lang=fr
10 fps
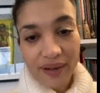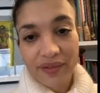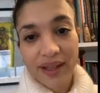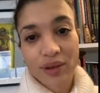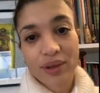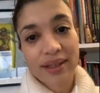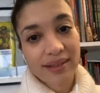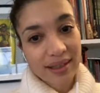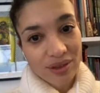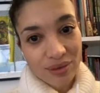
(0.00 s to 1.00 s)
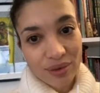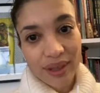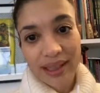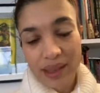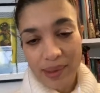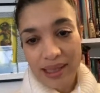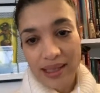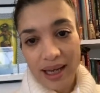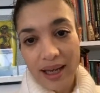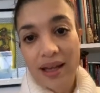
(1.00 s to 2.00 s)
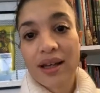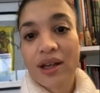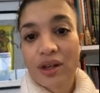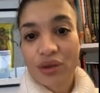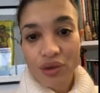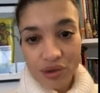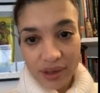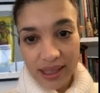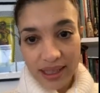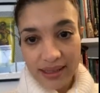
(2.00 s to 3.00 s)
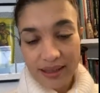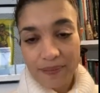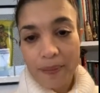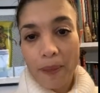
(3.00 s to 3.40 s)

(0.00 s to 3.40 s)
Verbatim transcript: avec les textures et les matières que j'utilise.